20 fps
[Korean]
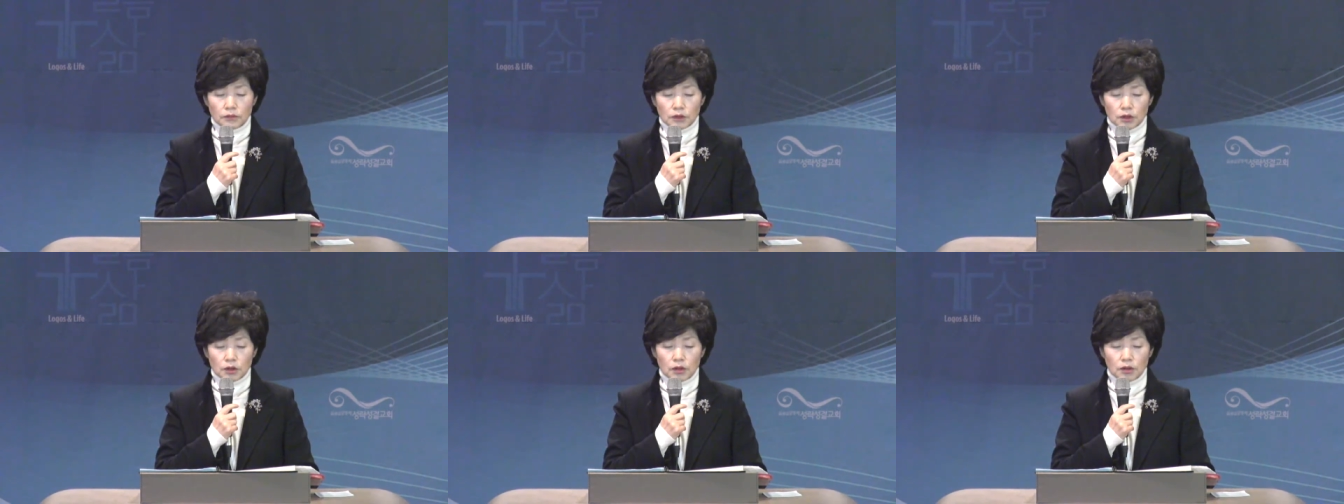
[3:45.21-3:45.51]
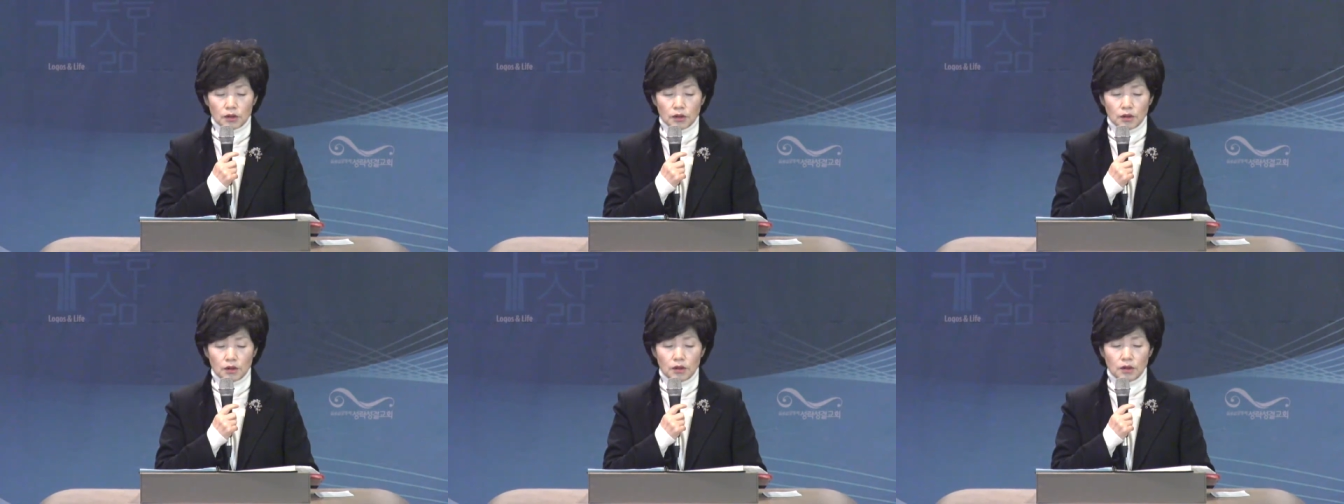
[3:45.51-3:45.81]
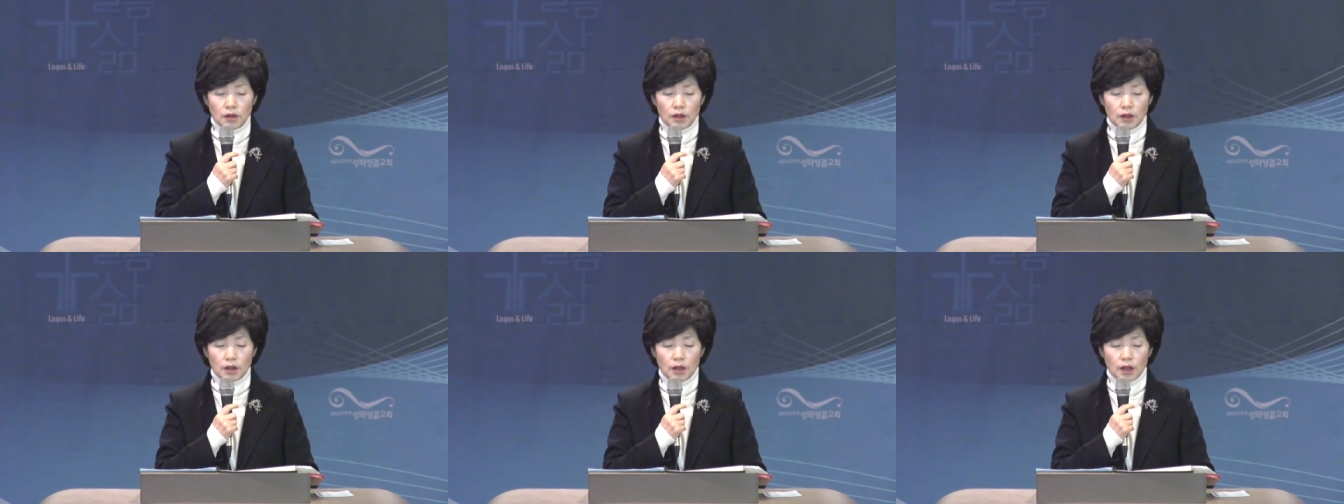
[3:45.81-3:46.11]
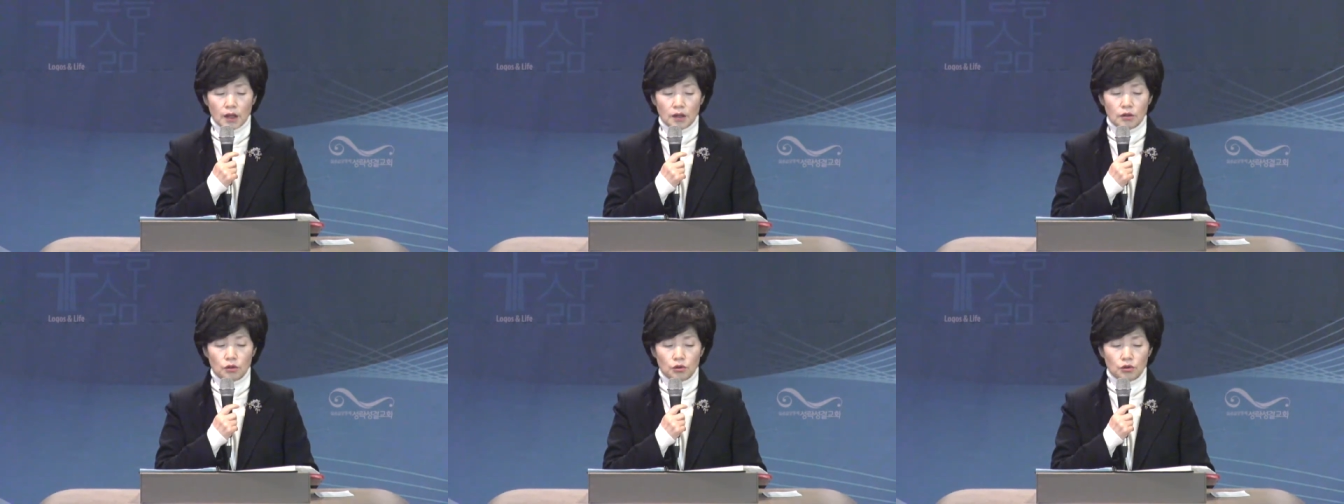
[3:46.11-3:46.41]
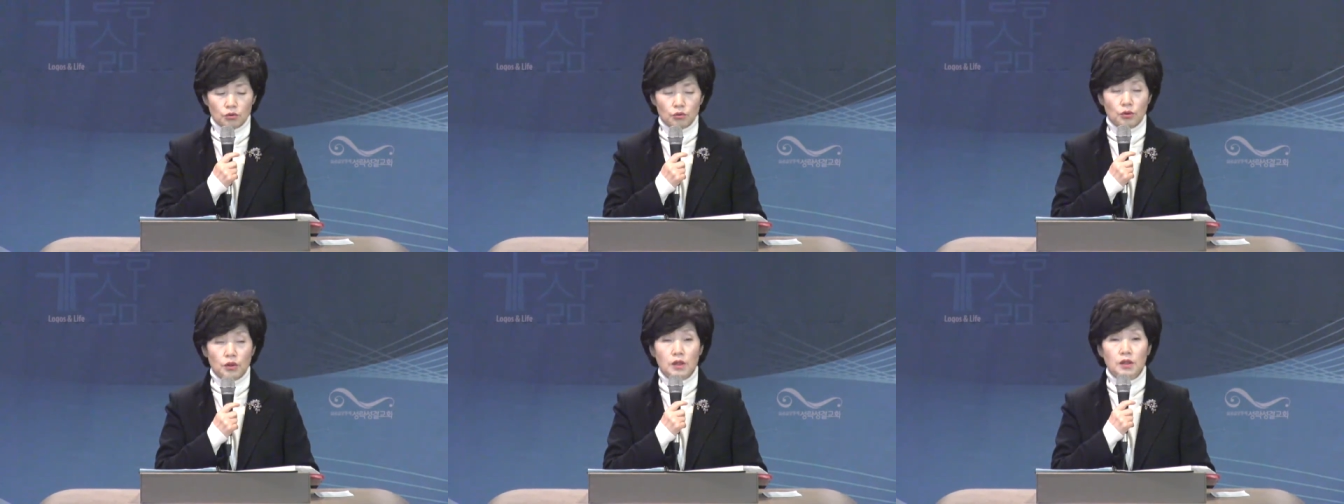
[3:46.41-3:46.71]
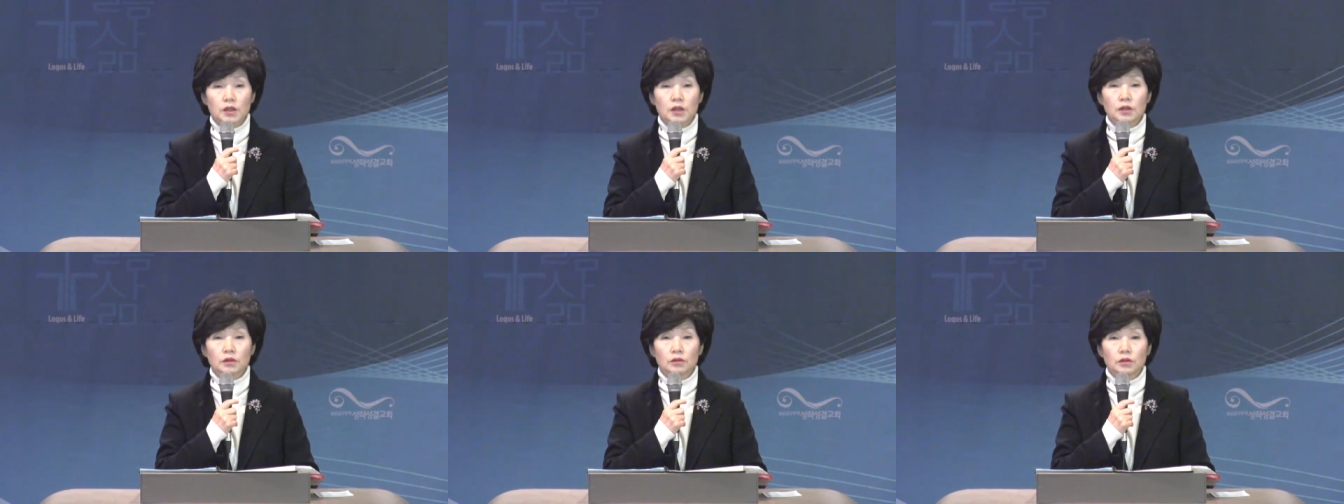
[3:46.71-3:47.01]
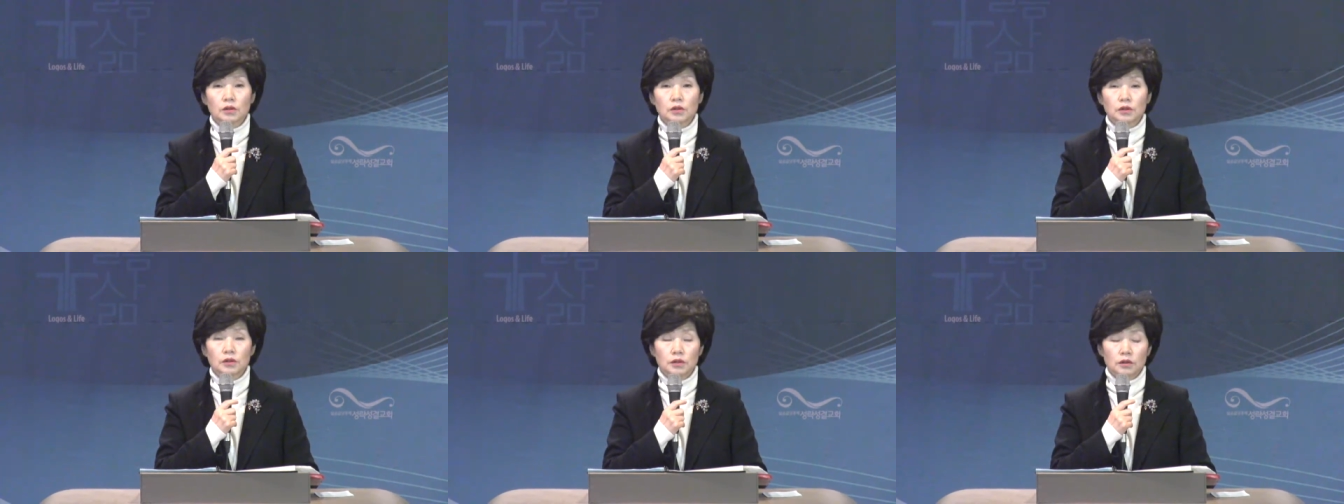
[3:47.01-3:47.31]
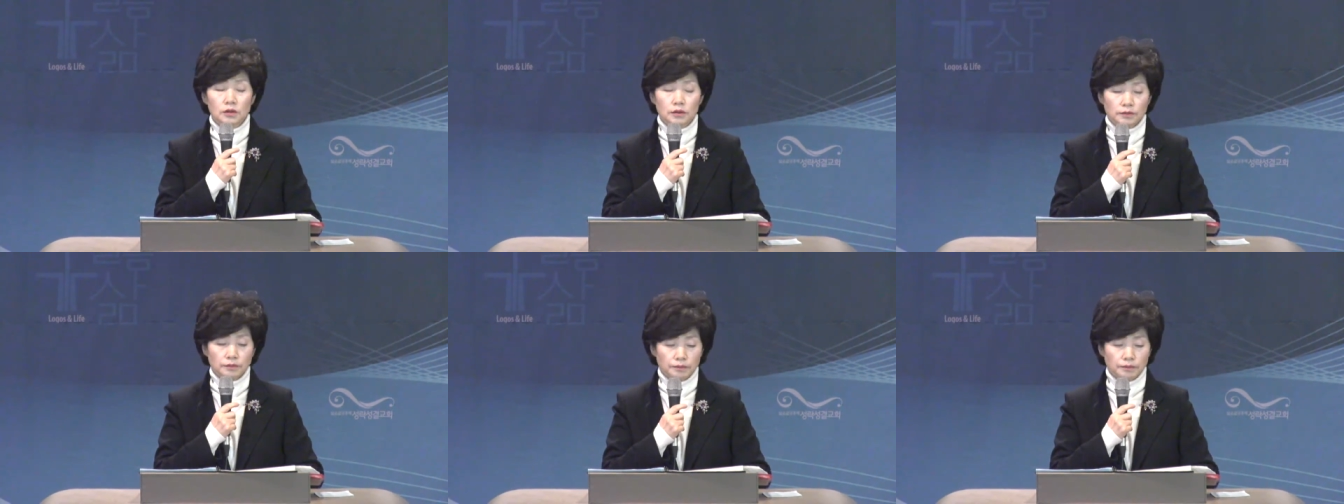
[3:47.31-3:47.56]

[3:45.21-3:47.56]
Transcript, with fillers: 것을 그들에게 알려주고 계시는 것이죠.